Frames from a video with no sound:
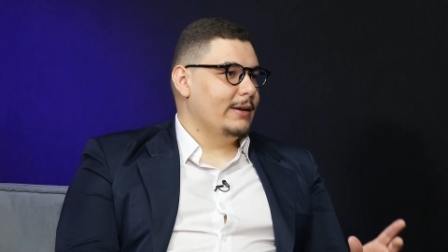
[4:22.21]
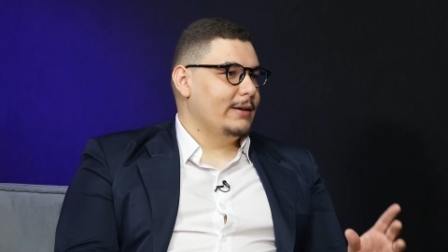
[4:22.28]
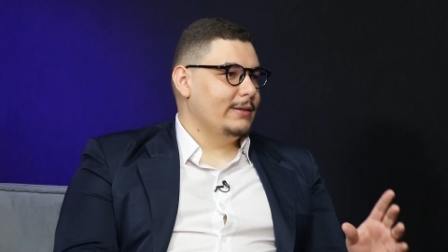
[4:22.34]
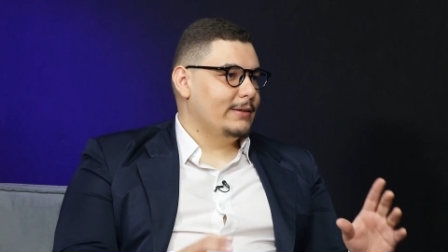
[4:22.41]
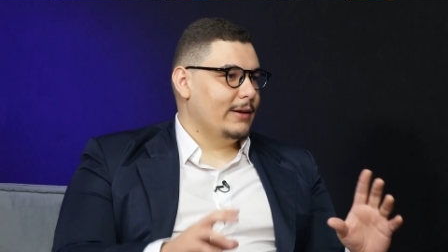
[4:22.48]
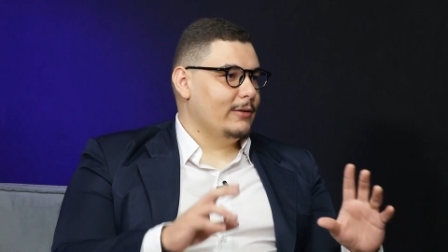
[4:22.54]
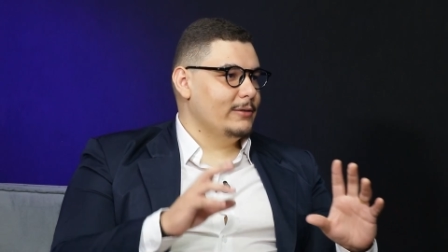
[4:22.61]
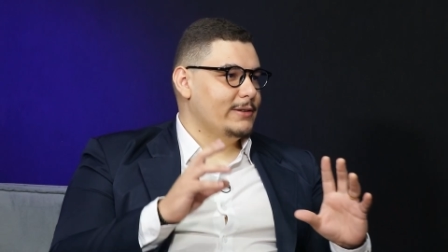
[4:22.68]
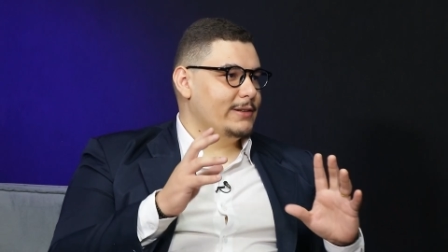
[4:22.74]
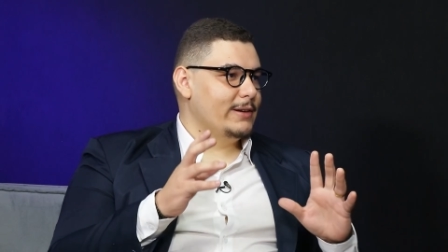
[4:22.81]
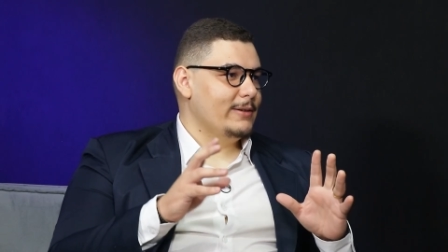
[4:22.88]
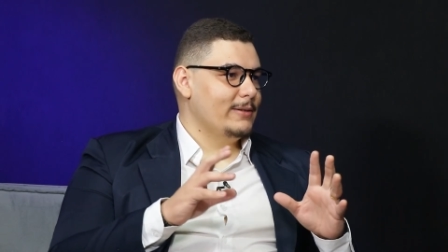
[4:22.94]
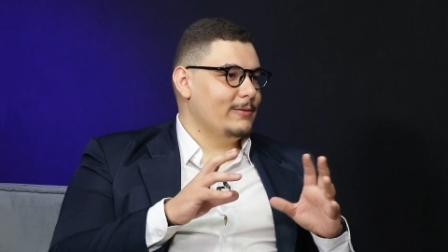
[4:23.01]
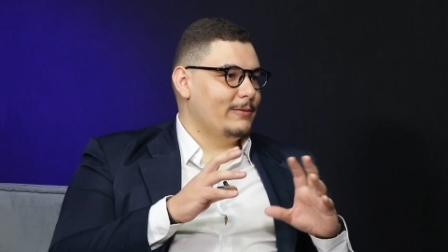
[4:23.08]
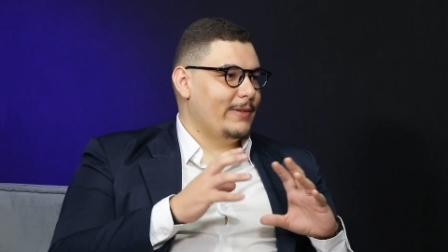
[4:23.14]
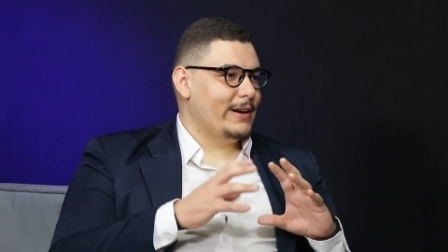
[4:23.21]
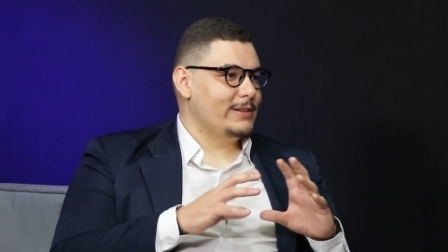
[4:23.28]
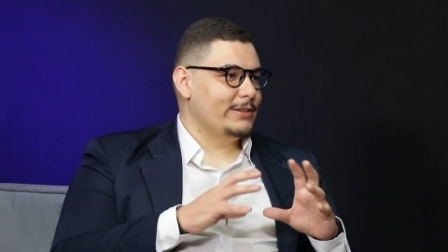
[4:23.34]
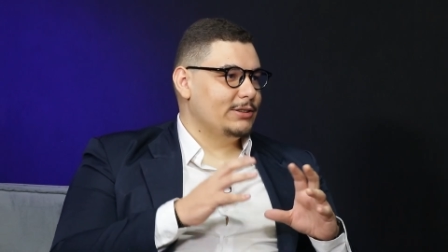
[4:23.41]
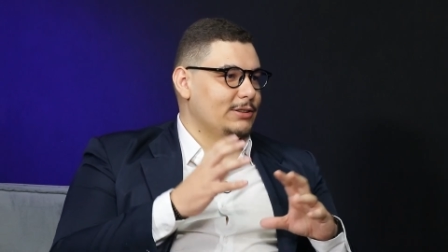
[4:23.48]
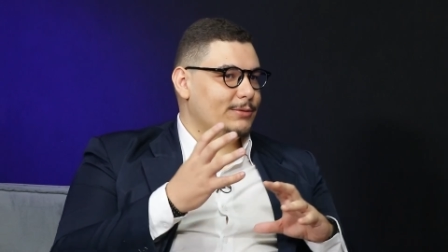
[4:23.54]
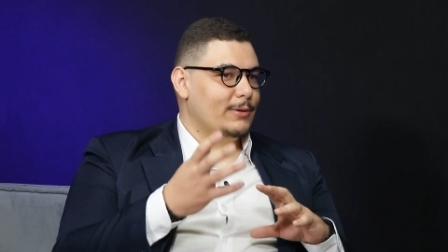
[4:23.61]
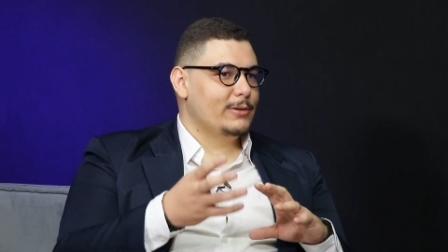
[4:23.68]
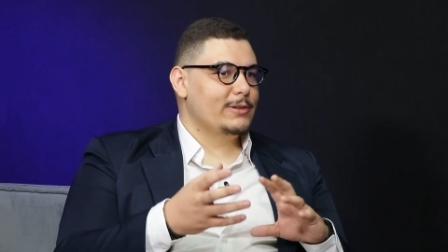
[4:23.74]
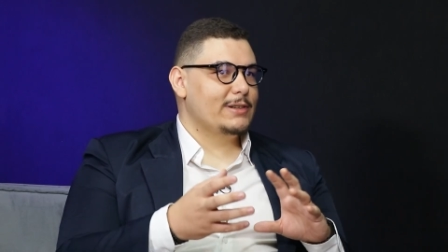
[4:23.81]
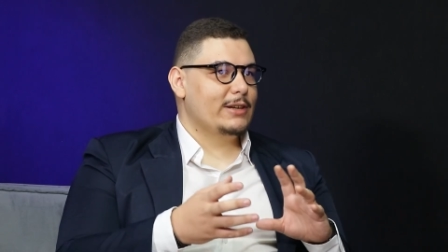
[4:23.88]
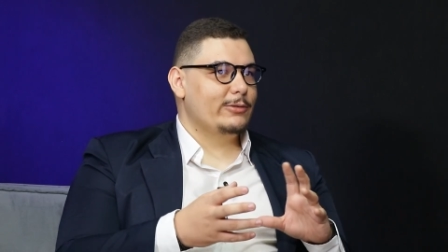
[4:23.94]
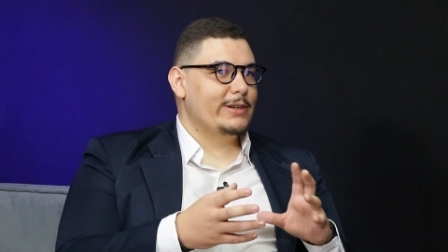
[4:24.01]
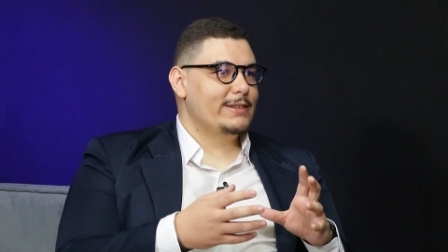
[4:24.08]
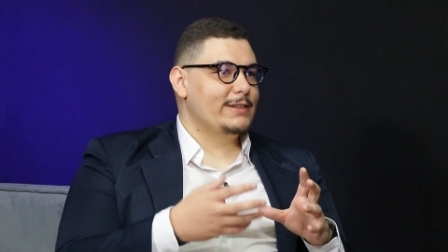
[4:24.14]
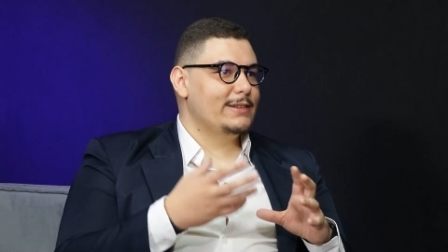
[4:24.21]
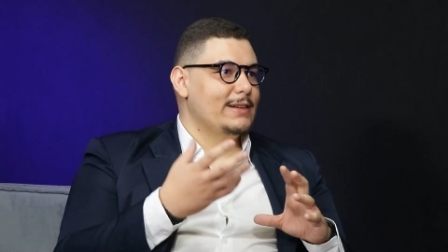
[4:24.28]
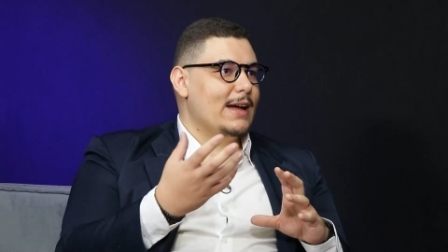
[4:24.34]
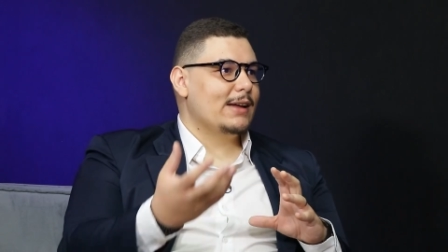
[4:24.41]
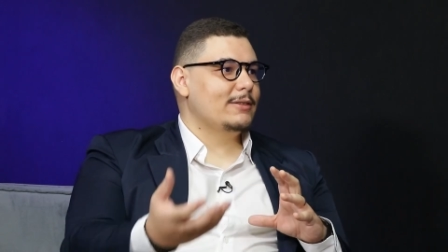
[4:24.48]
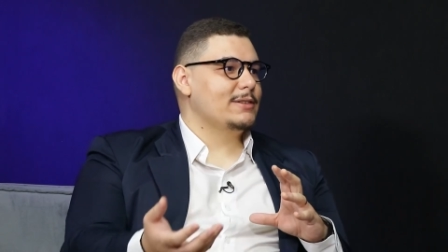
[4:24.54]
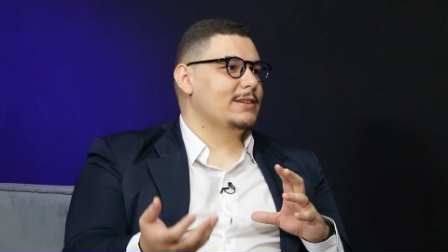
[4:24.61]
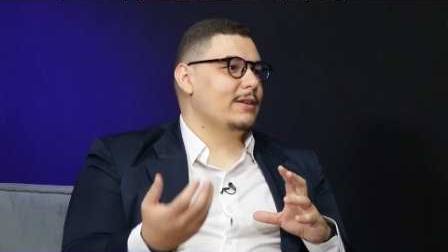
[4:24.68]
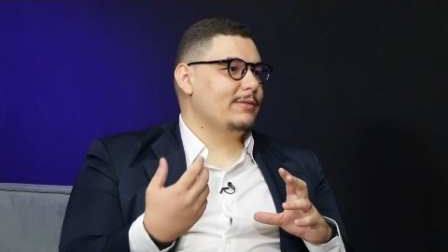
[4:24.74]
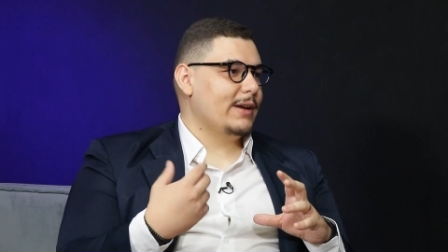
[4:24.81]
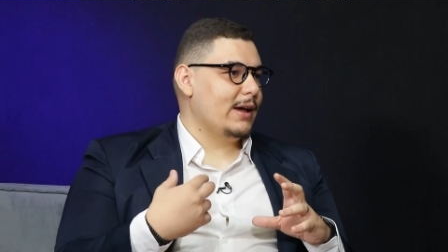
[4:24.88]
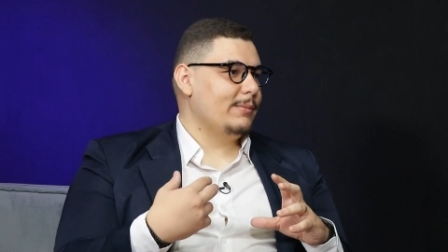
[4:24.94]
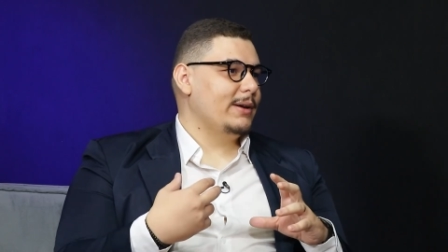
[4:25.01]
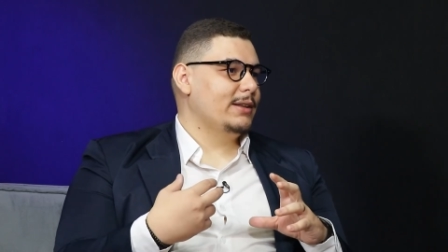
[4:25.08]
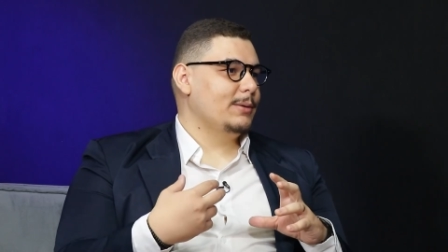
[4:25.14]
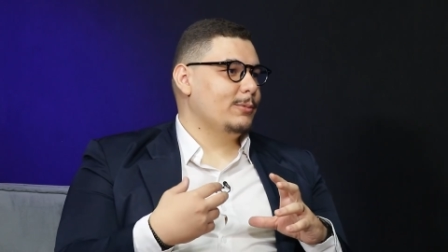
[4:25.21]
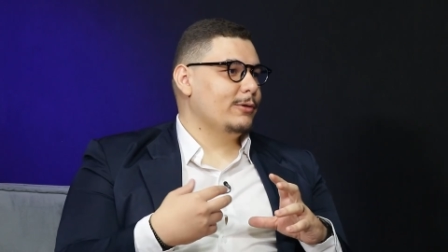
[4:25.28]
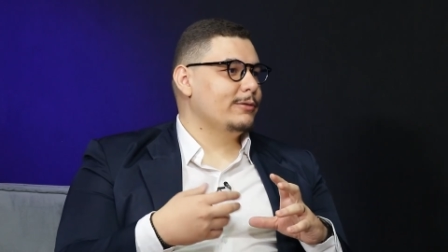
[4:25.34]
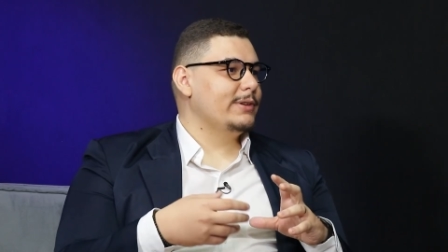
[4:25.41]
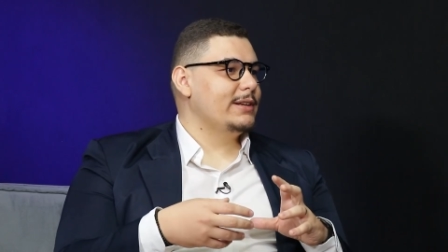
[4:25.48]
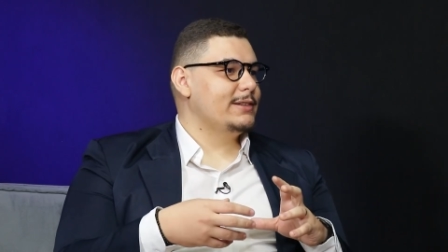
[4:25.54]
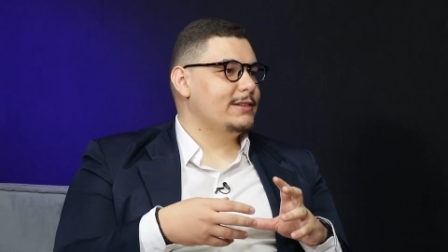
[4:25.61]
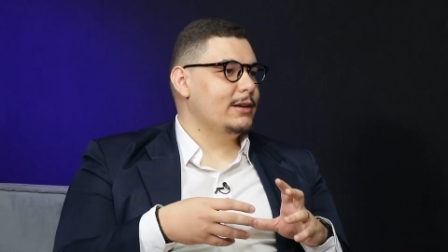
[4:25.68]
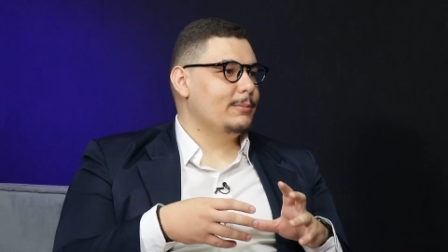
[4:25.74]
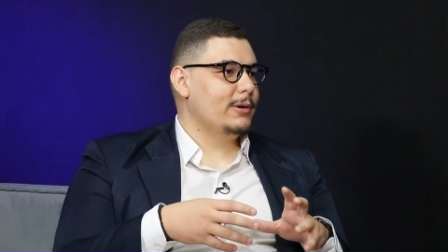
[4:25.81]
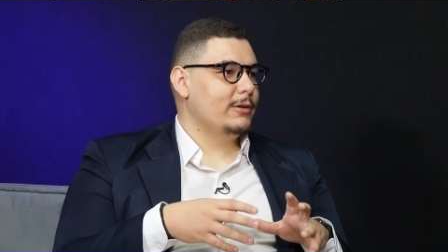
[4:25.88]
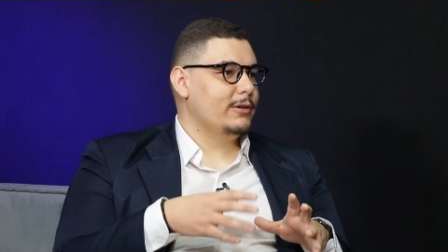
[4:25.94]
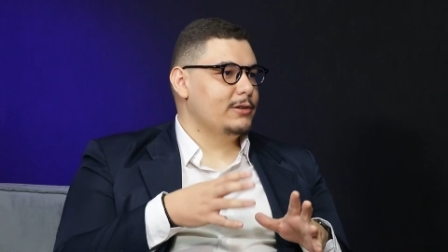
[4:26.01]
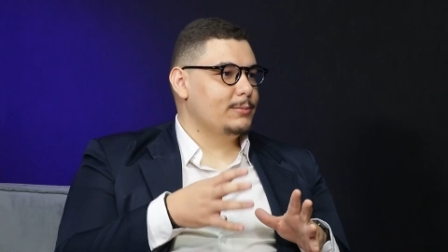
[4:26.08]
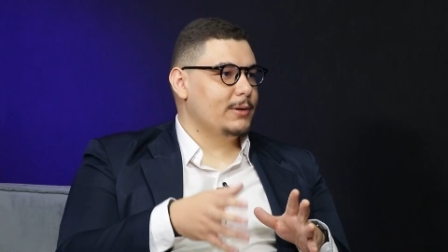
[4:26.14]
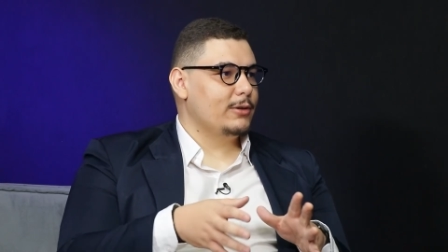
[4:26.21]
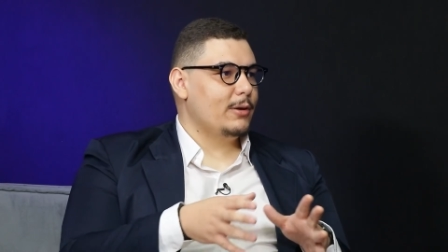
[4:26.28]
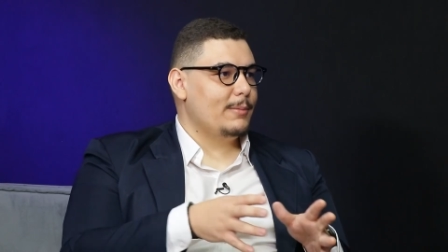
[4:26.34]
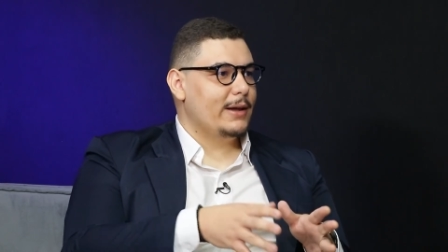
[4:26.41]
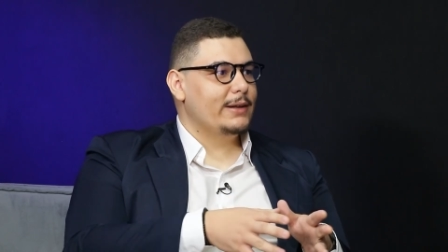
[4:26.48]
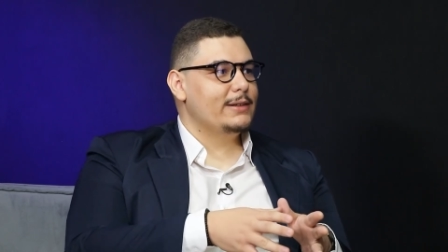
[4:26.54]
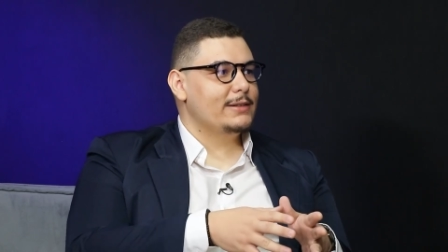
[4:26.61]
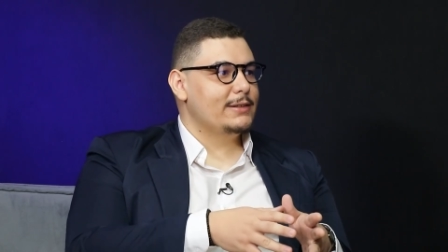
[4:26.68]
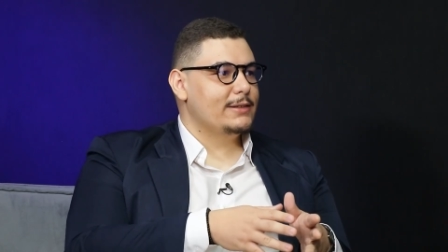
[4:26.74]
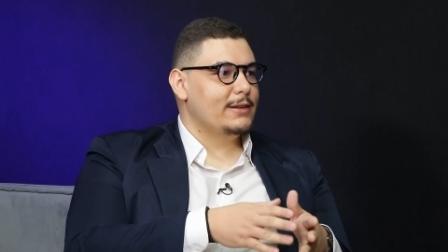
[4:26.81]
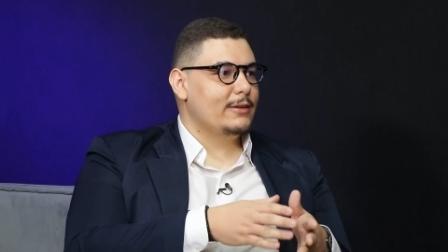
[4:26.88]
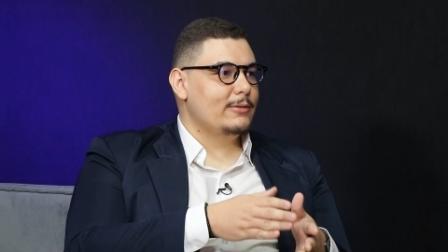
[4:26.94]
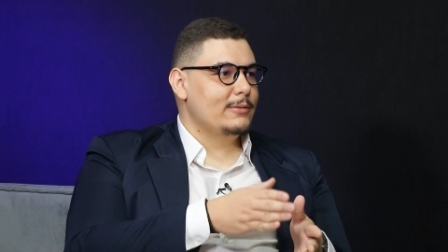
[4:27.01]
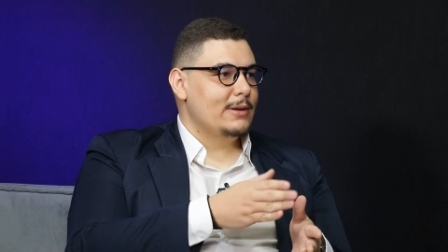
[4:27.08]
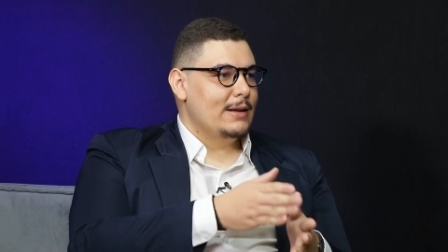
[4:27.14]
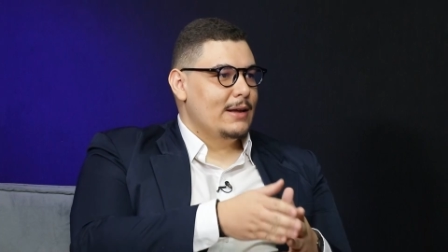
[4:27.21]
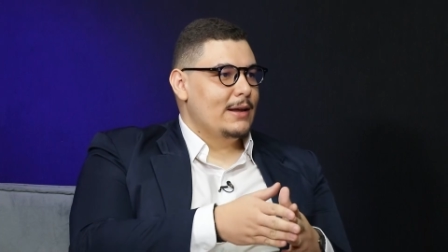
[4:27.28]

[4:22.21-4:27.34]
Então vai, a gente vai usando esses dados que a ferramenta providencia para nós para tomar a decisão